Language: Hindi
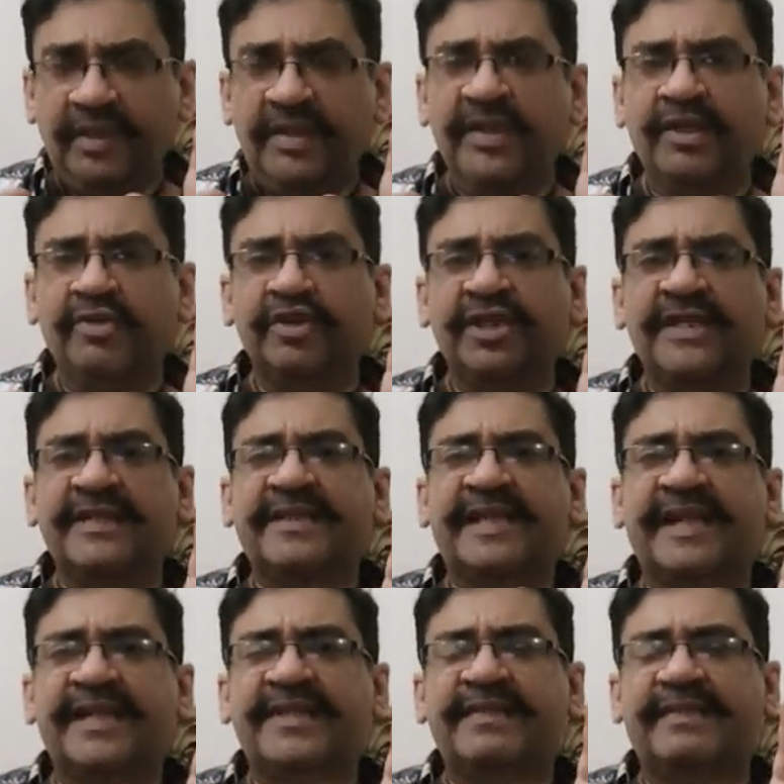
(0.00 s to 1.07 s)
ये कुछ इस
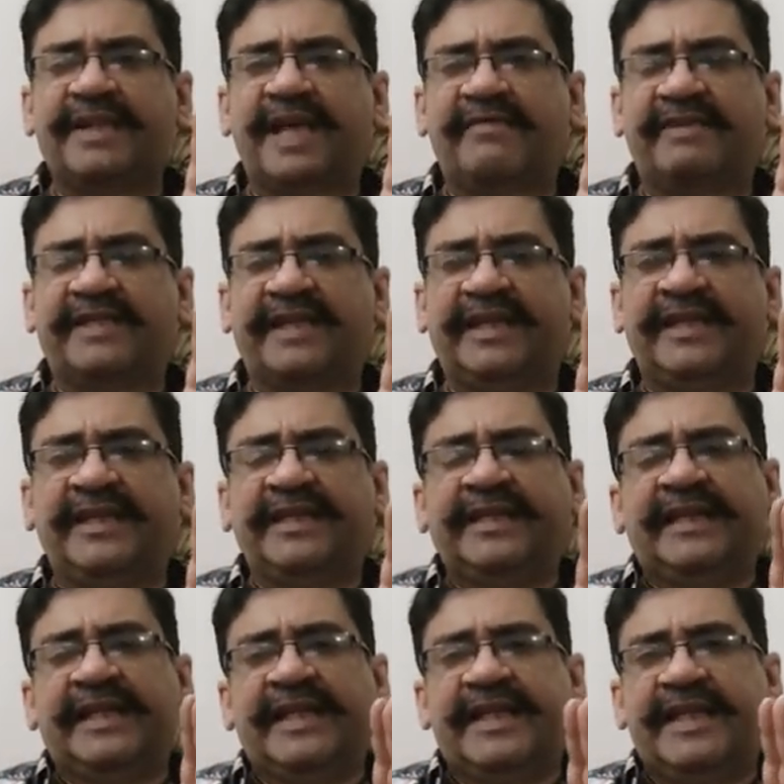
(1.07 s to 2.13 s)
तरह से बना हुआ था
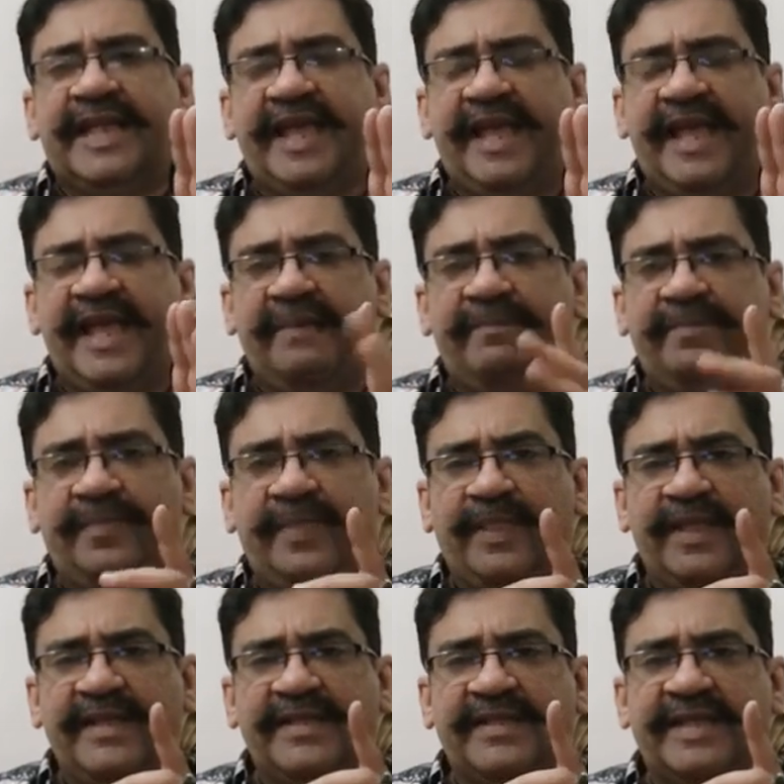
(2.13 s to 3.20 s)
कि
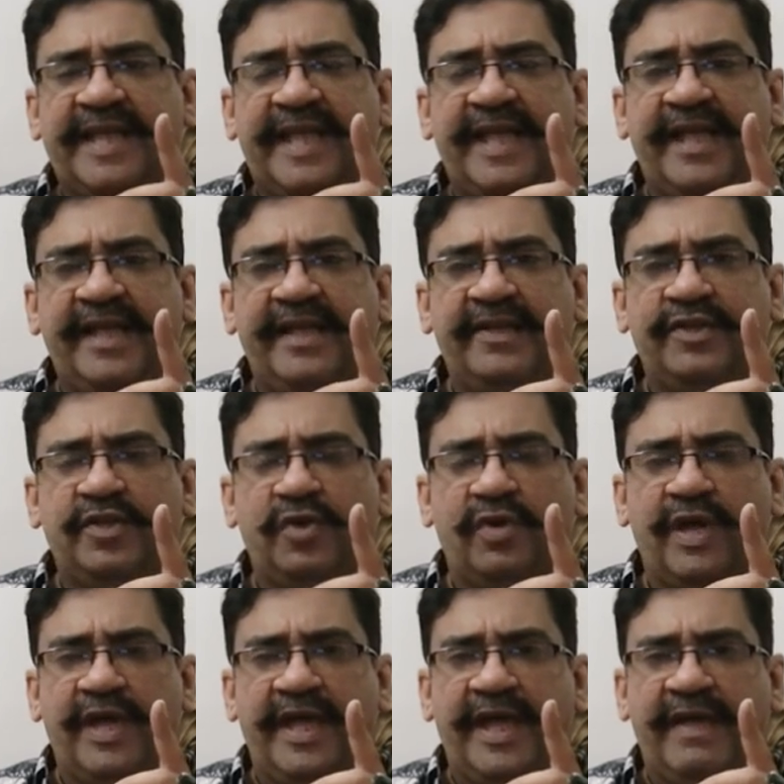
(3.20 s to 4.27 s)
इसके जो
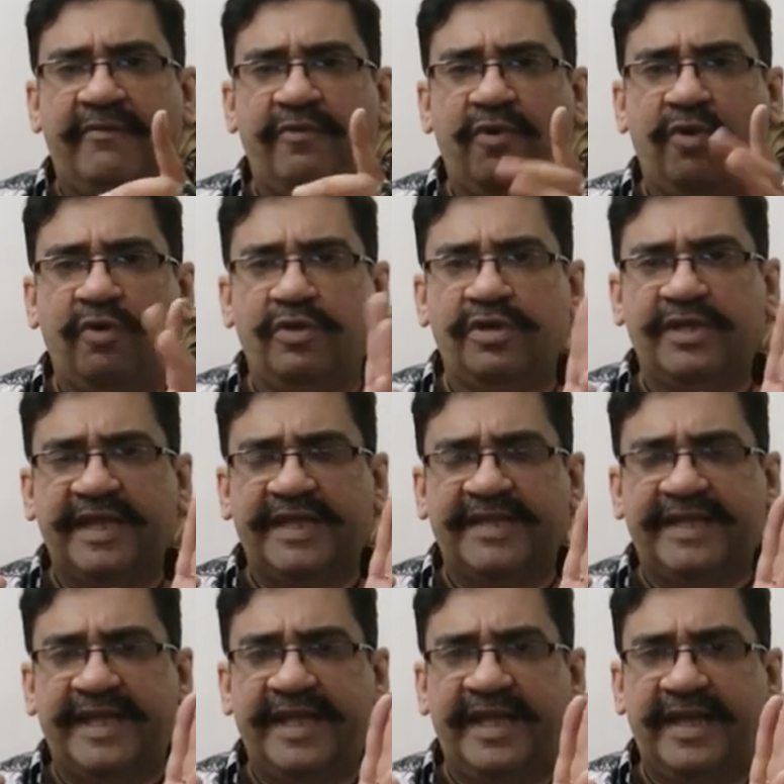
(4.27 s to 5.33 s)
है वो
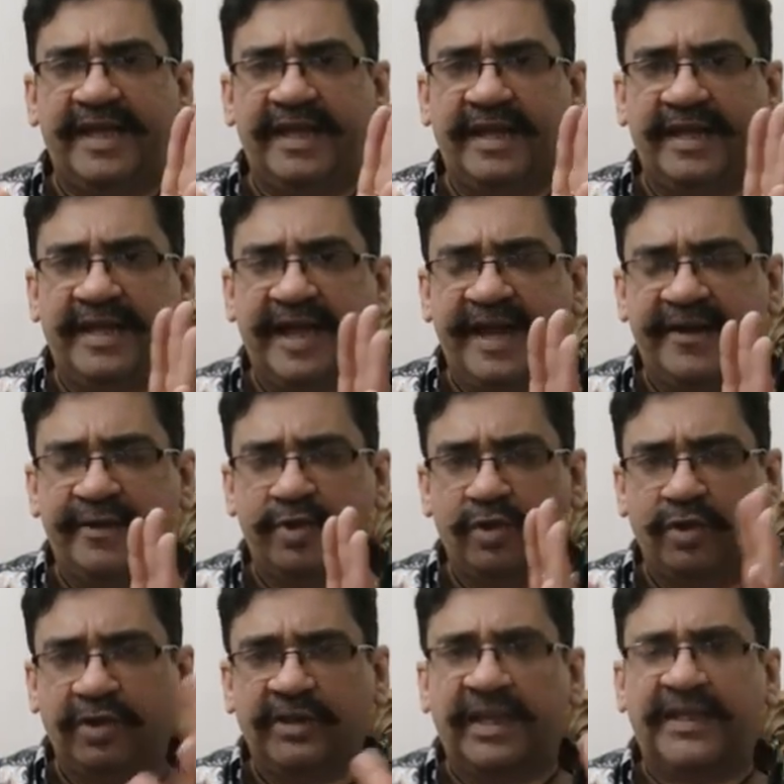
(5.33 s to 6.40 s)
जैसे ही गेट
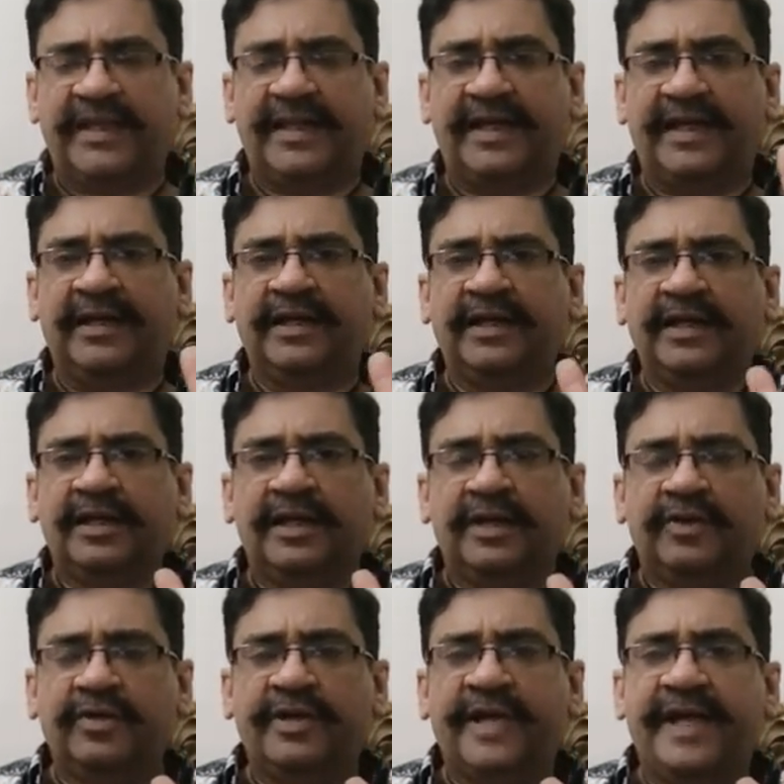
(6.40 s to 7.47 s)
खुलता था
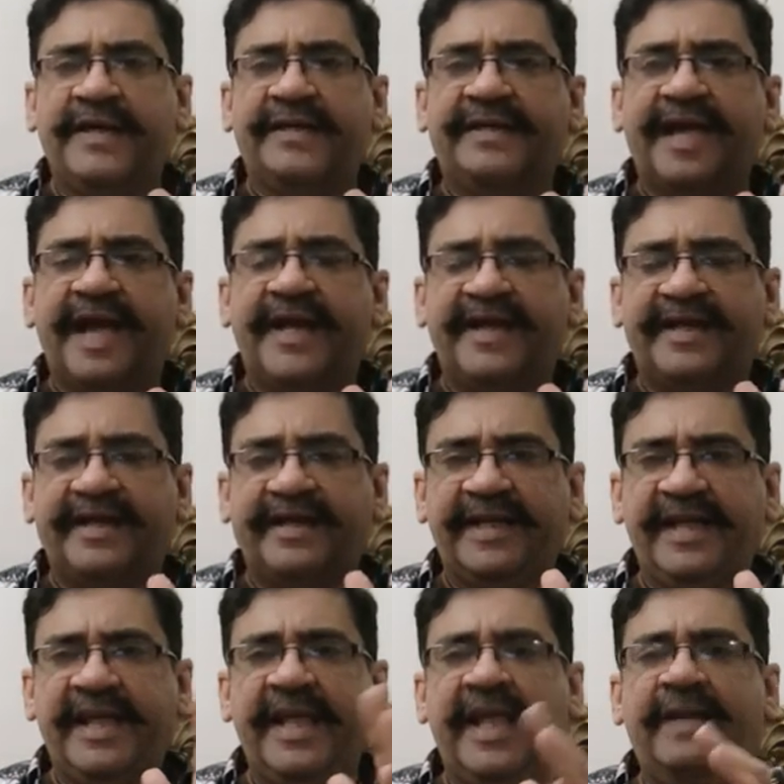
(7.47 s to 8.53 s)
तो गेट
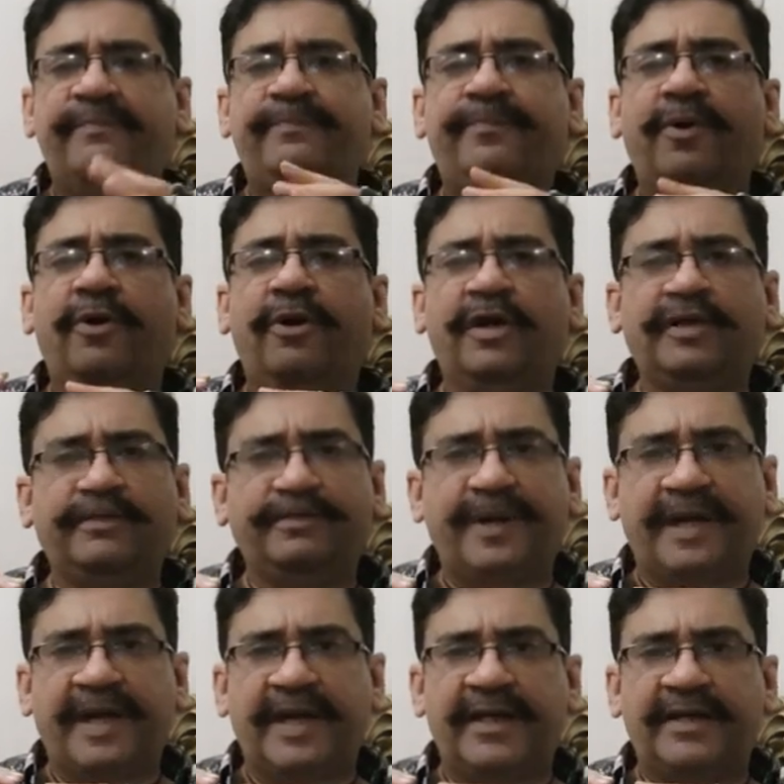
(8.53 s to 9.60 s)
डायरेक्टली एक बहुत
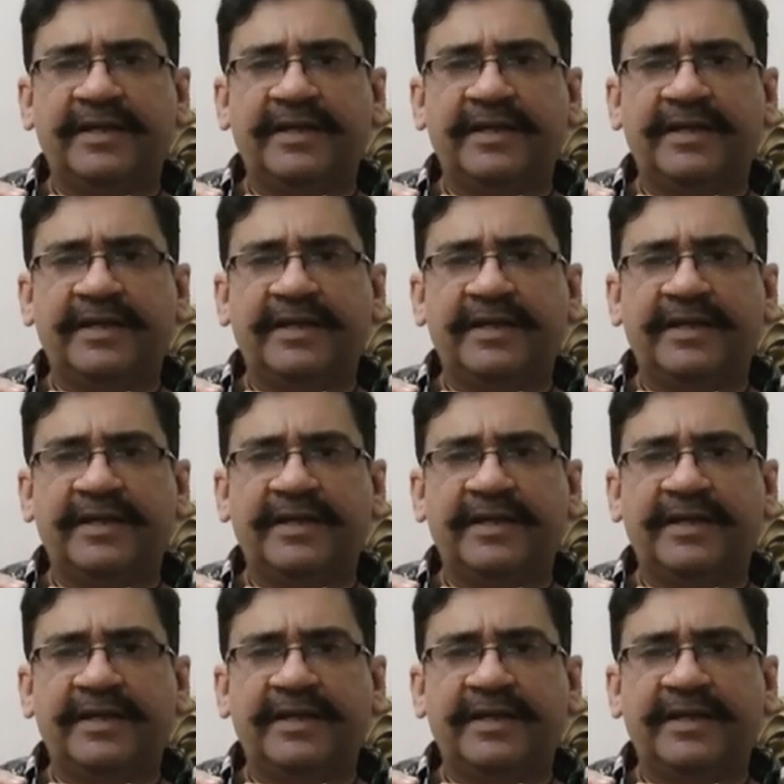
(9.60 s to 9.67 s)
बड़ा